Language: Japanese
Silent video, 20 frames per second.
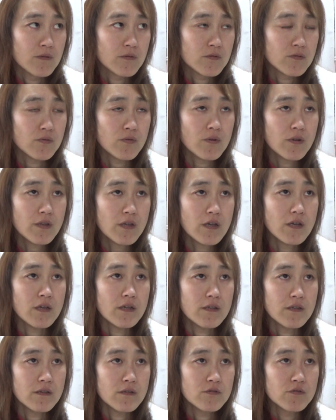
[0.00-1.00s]
それで、
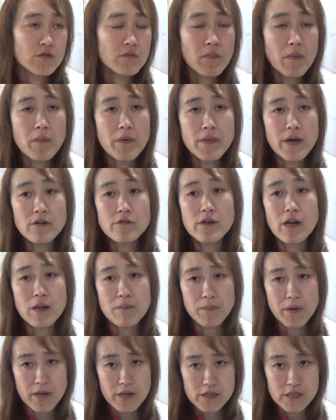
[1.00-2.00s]
そのまま殴ら
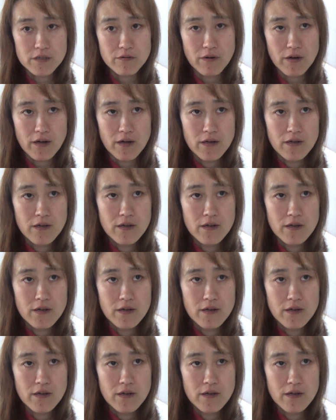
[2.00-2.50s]
れっぱなしでは、